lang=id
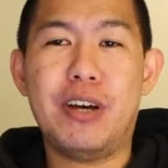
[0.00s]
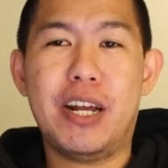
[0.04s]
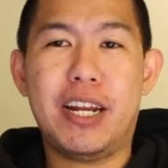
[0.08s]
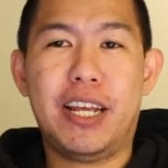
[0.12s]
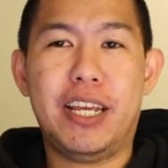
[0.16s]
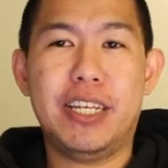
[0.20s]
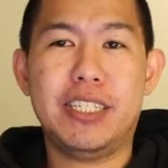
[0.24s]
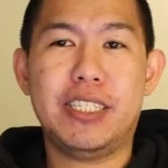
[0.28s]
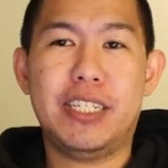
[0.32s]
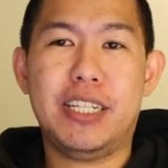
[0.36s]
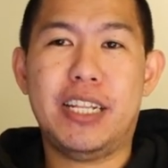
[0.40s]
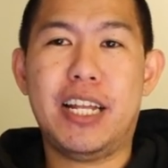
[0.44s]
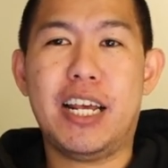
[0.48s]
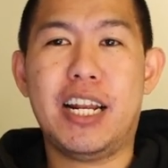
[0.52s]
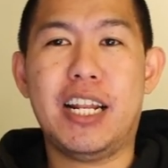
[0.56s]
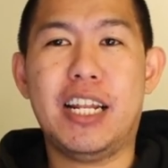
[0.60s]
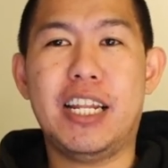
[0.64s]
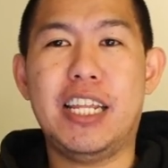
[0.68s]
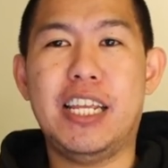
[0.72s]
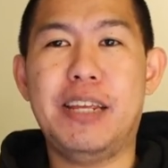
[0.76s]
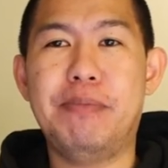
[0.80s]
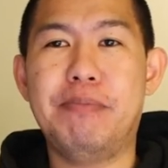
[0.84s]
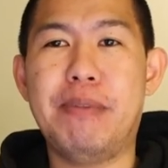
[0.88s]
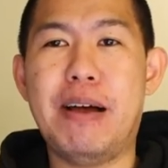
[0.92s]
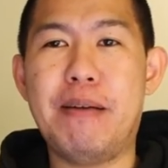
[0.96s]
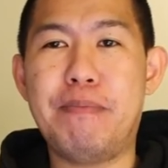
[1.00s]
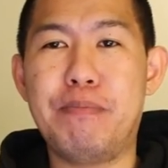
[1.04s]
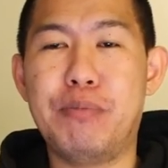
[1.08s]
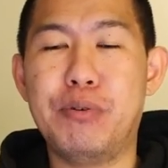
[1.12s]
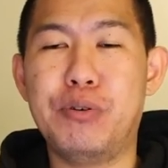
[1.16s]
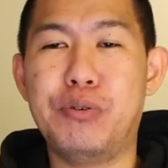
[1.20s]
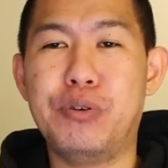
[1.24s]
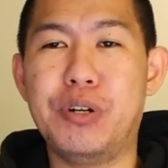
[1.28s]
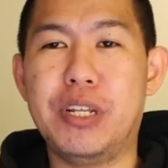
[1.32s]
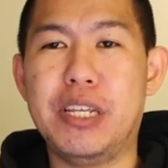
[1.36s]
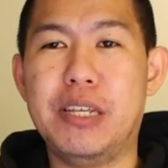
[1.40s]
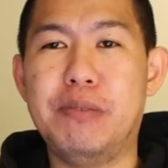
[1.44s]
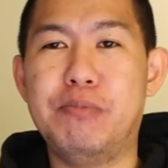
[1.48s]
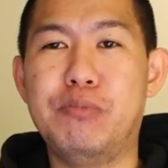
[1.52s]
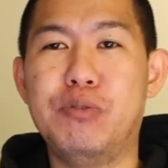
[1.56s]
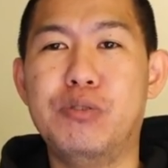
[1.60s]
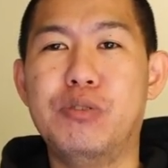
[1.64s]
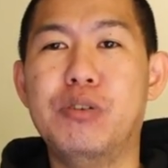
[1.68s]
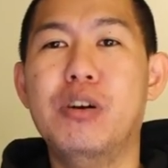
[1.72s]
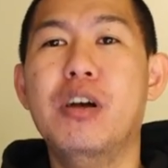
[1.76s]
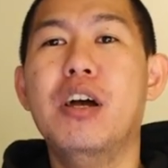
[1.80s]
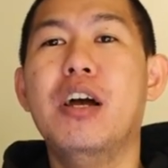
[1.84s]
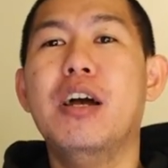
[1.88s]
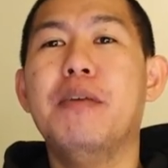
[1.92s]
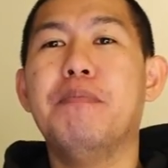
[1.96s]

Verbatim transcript: harganya sekitar lima puluh ribu